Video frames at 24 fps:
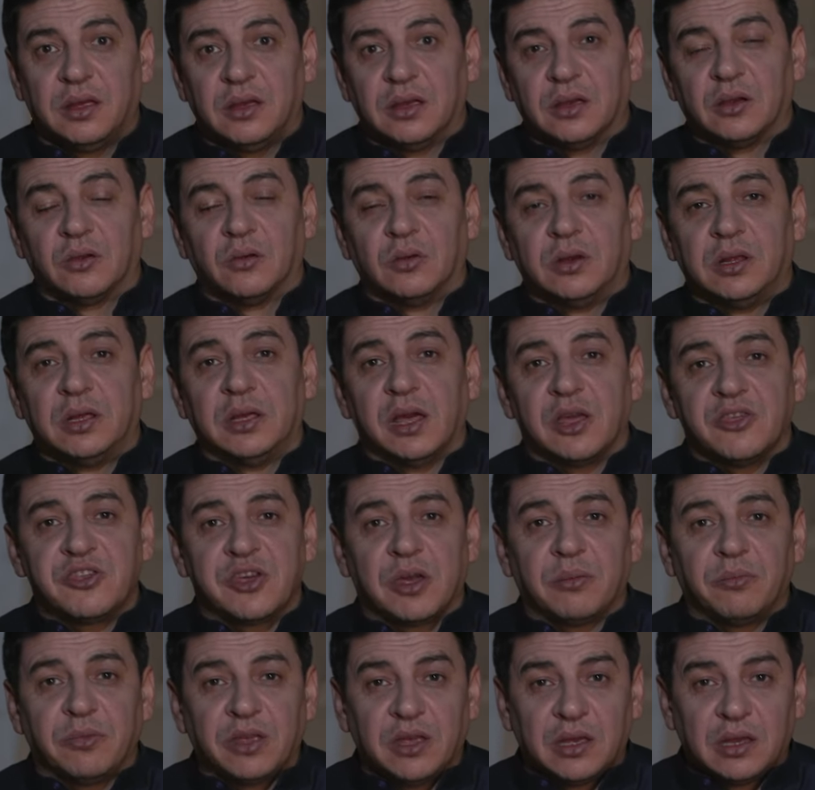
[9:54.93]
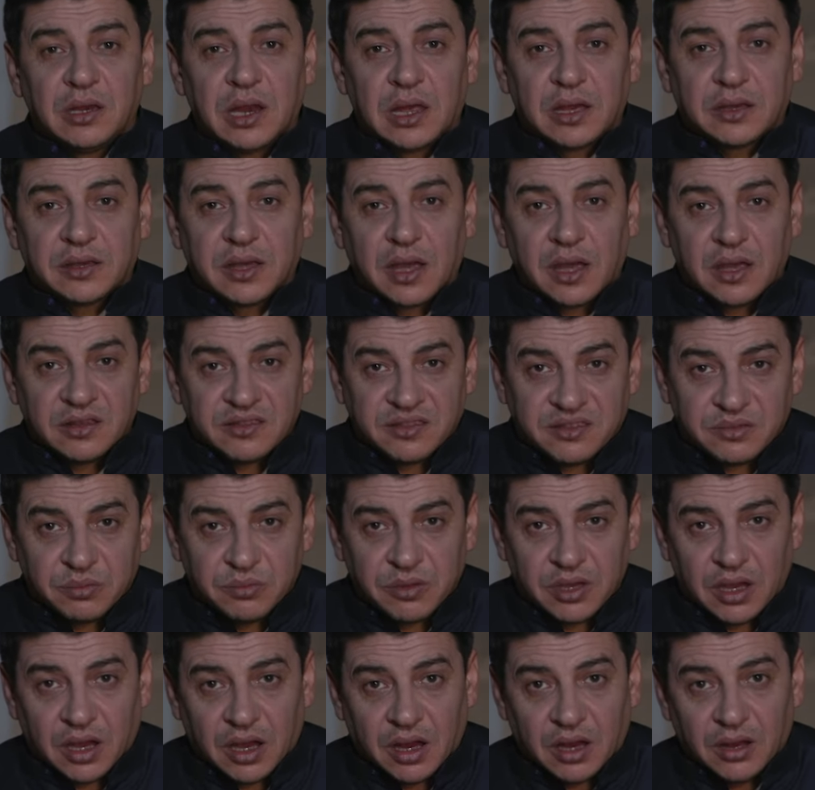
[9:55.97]
يقول هي جميلة
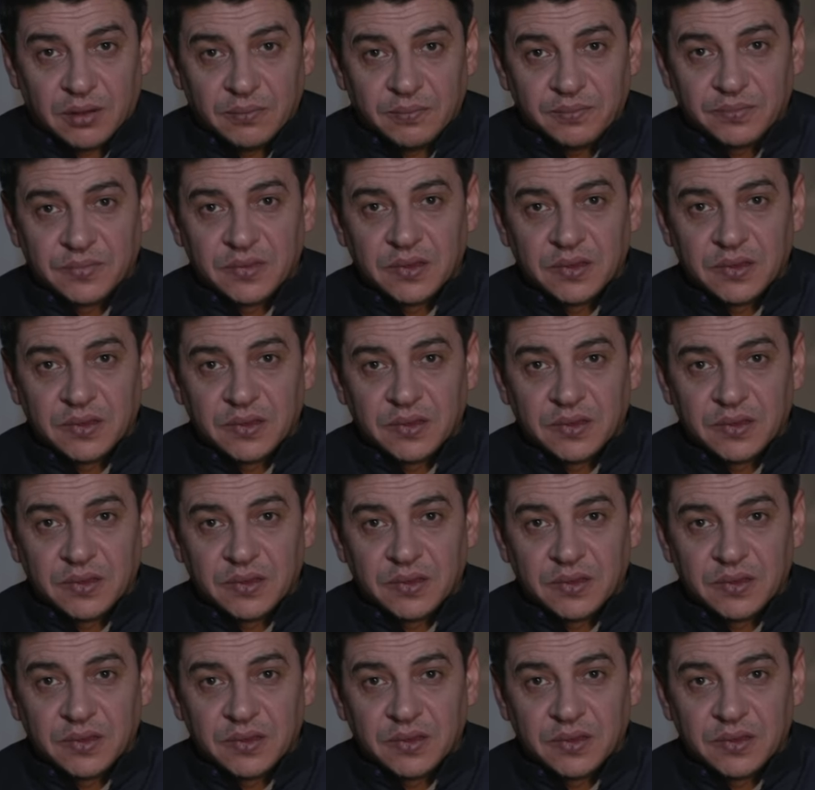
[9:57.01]
كاسمها